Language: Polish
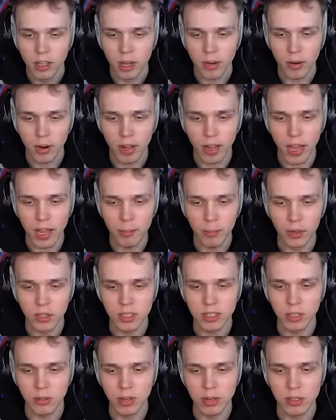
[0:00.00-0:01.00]
Dobra, ej, bo
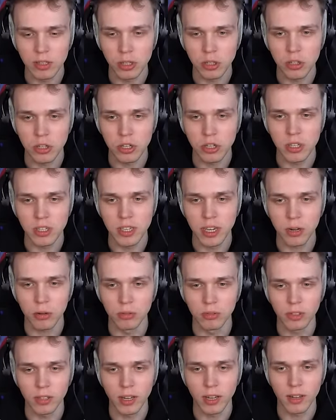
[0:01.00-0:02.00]
zostało nam 130 sekund,